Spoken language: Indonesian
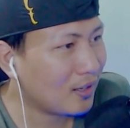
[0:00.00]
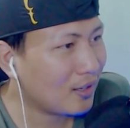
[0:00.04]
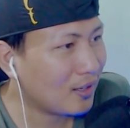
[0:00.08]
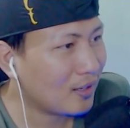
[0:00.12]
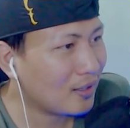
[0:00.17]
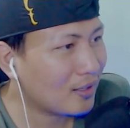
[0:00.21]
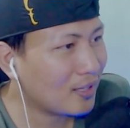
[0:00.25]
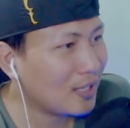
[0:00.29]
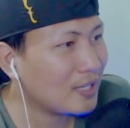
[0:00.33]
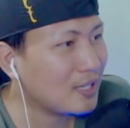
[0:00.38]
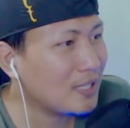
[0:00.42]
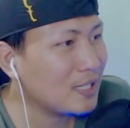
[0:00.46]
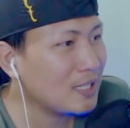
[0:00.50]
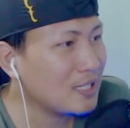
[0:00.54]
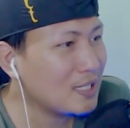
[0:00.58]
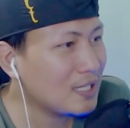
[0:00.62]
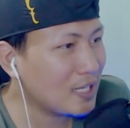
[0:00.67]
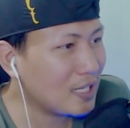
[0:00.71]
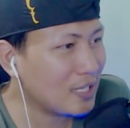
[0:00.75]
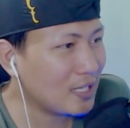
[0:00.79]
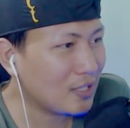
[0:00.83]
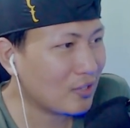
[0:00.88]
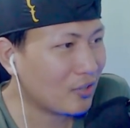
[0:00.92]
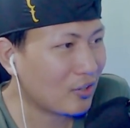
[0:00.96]

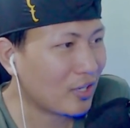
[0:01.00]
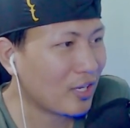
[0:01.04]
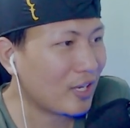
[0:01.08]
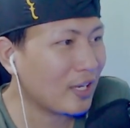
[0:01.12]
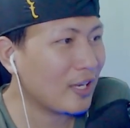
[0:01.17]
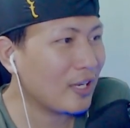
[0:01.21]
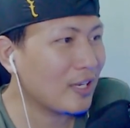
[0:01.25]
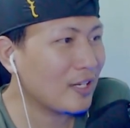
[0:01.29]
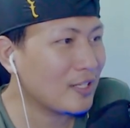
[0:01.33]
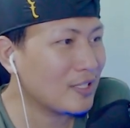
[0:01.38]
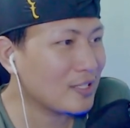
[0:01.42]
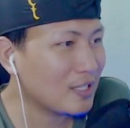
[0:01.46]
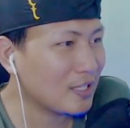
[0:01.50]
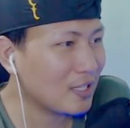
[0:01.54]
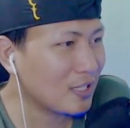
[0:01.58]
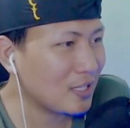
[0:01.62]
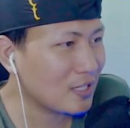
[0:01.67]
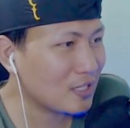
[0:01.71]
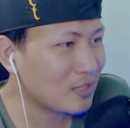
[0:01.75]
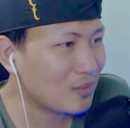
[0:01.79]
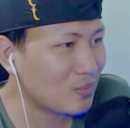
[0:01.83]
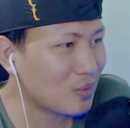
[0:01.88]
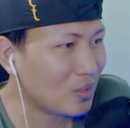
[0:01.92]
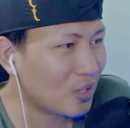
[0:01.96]
netizen oke okay, di
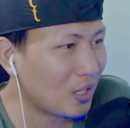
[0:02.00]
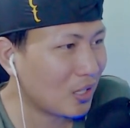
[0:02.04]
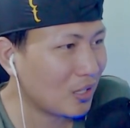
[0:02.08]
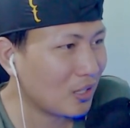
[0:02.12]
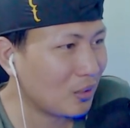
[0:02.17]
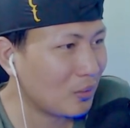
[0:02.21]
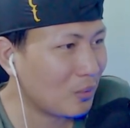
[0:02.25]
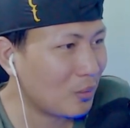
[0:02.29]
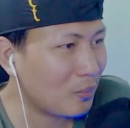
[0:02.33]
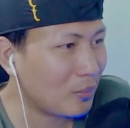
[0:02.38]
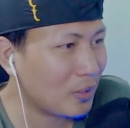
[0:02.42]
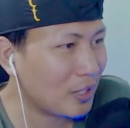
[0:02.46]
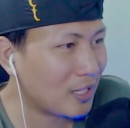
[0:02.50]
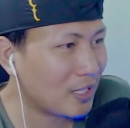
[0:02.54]
sini semoga Allah memberi